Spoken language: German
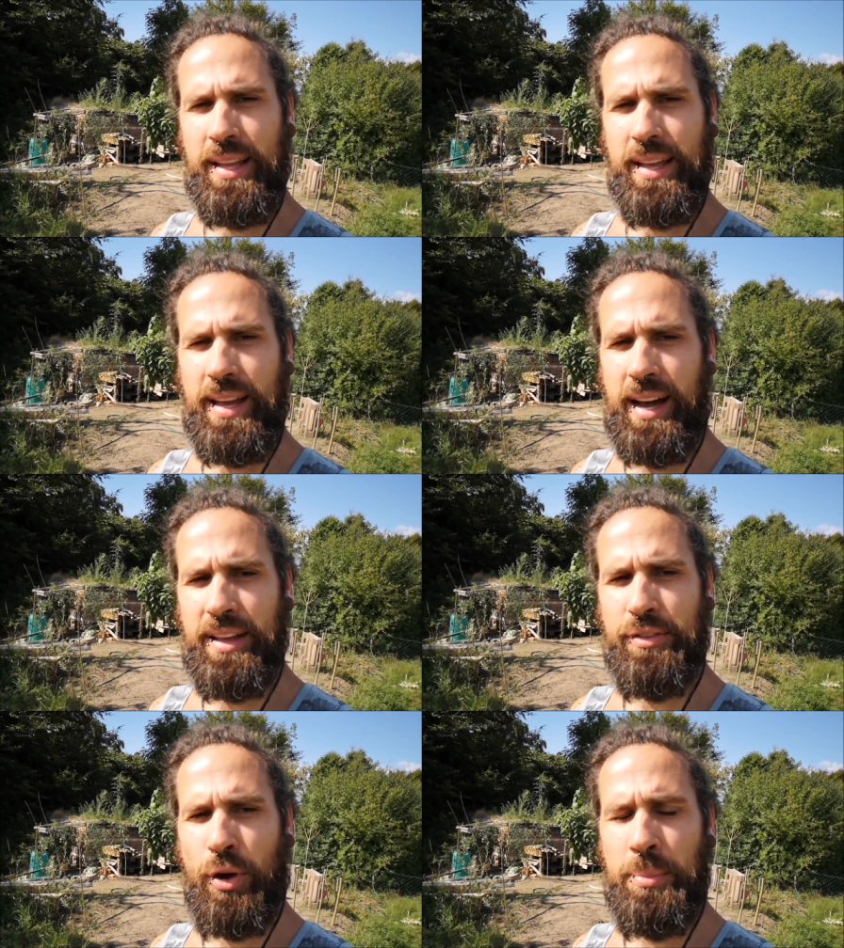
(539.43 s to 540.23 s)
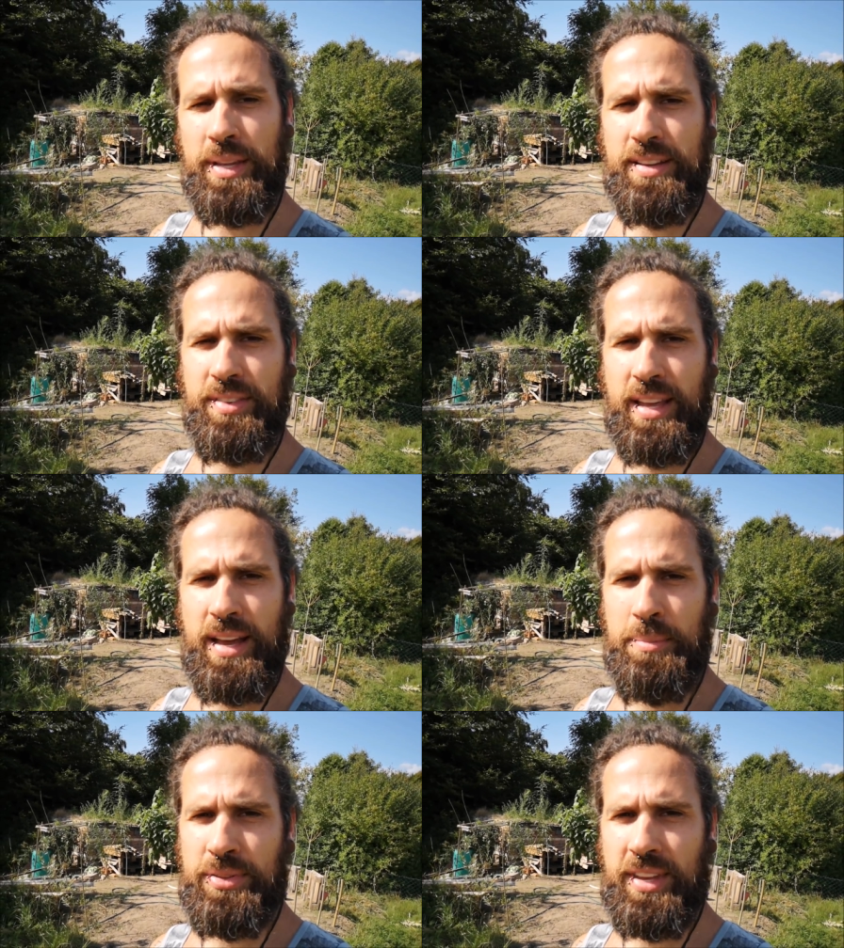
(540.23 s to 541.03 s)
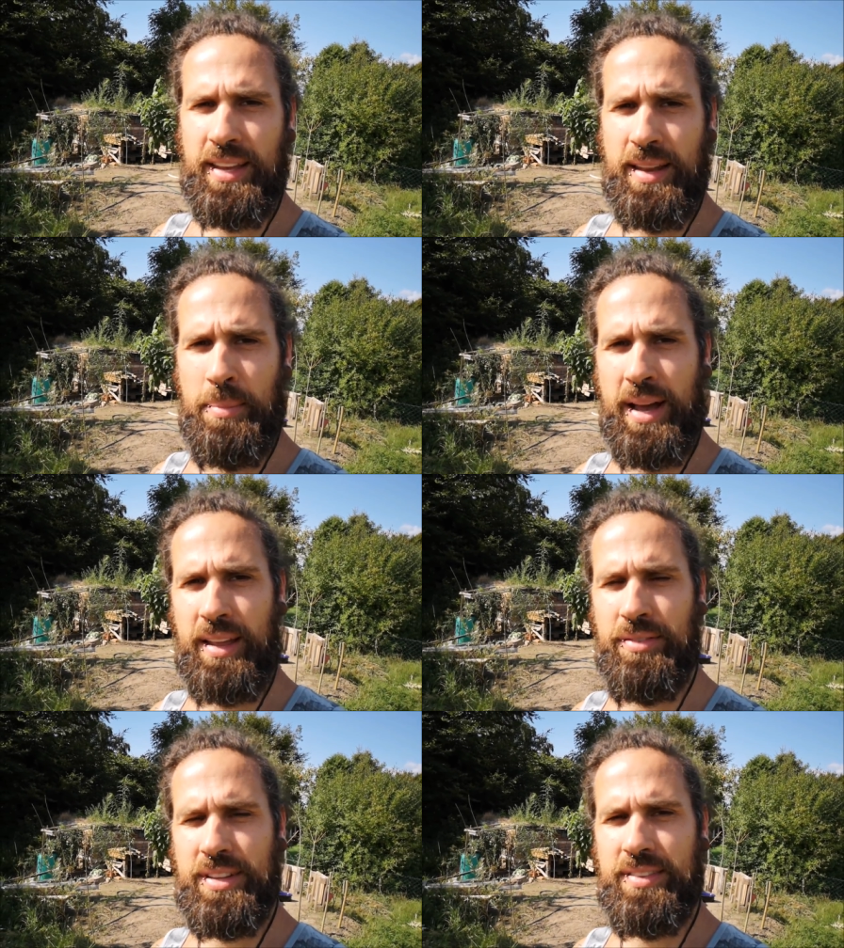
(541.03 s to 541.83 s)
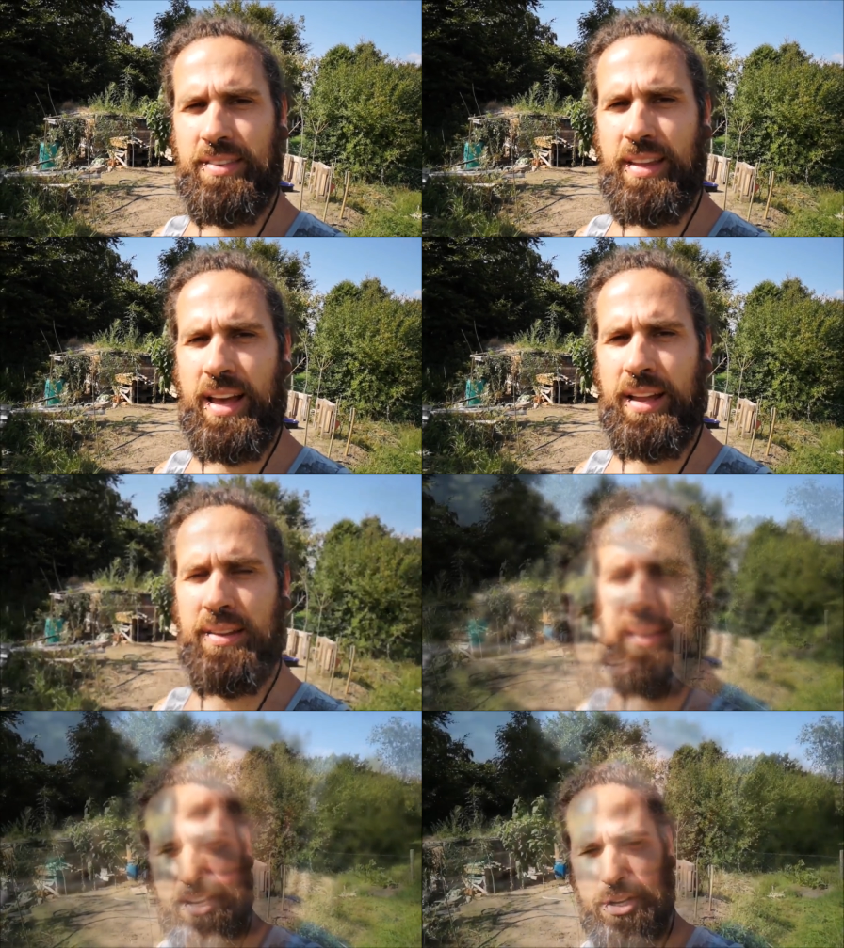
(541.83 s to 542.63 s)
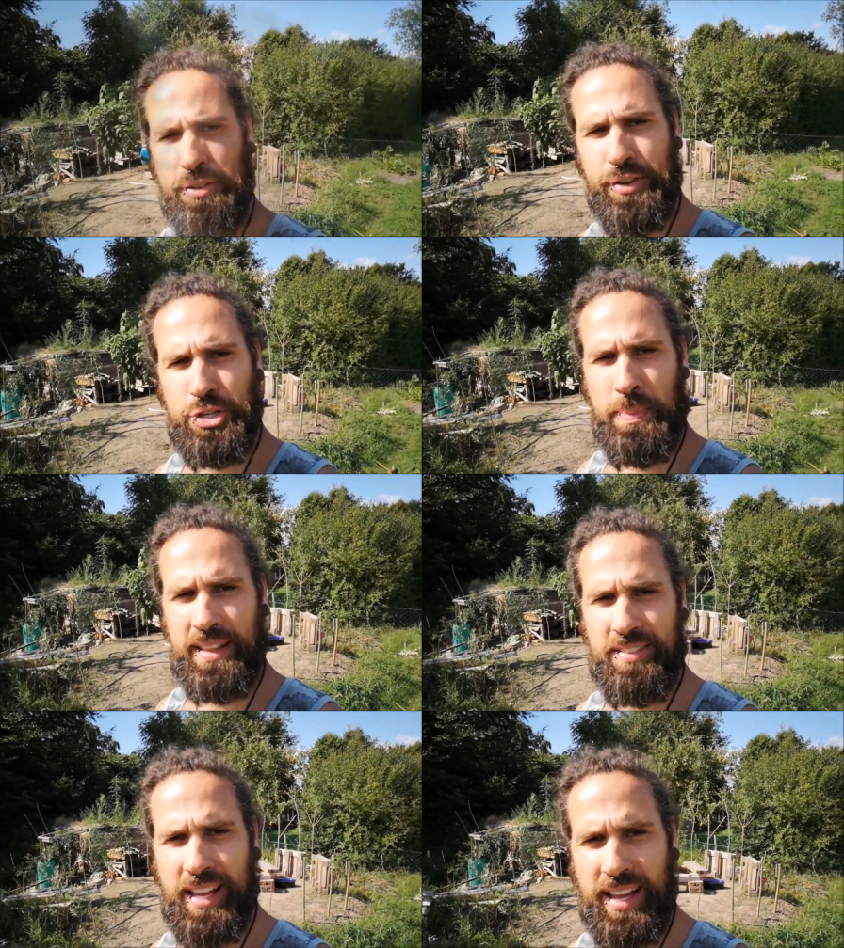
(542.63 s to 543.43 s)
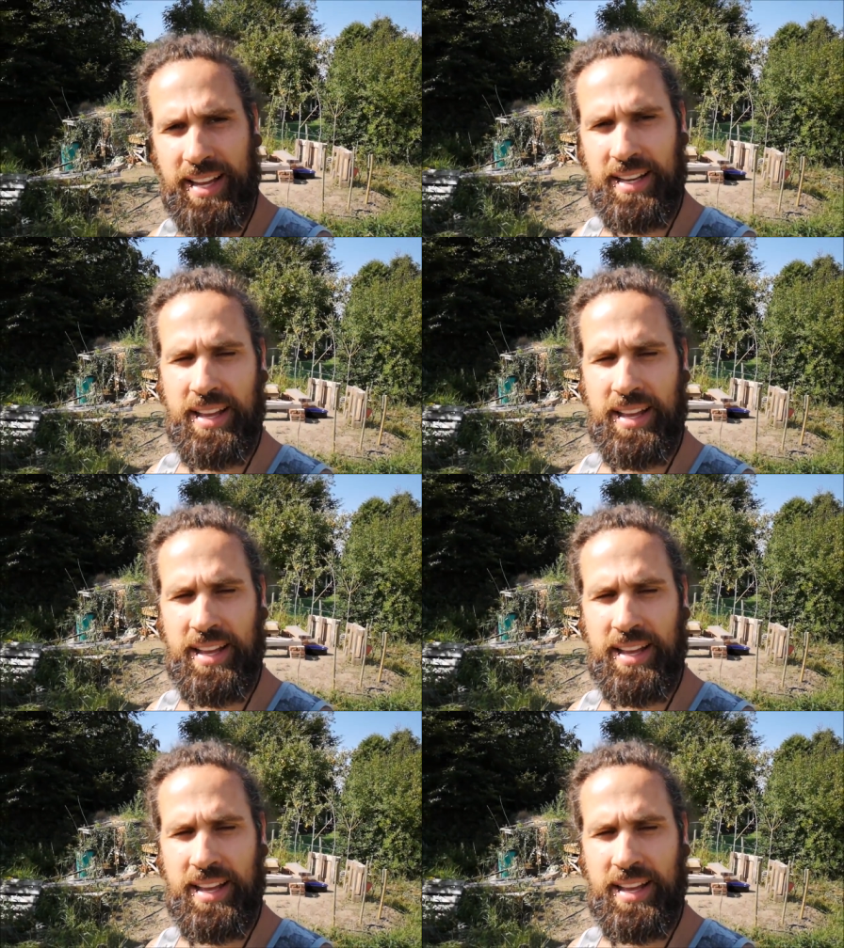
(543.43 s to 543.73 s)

Ja, ich freue mich, dass ihr bis hierhin dabei gewesen seid. Ihr dürft gespannt sein.